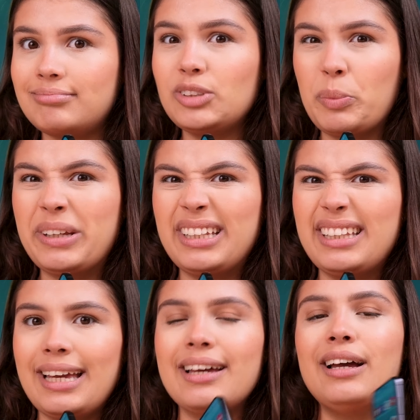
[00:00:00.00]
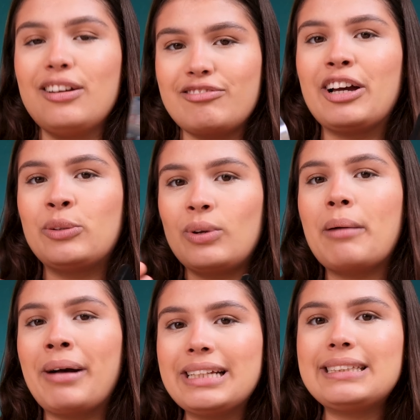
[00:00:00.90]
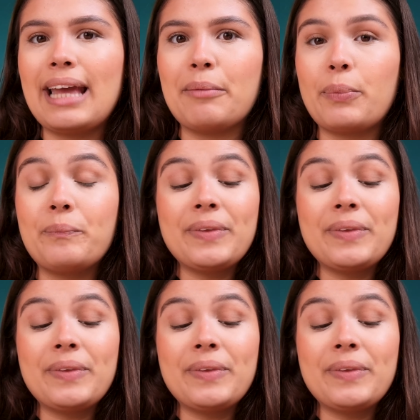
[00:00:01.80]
Deu para entender? Vai durar mais tempo.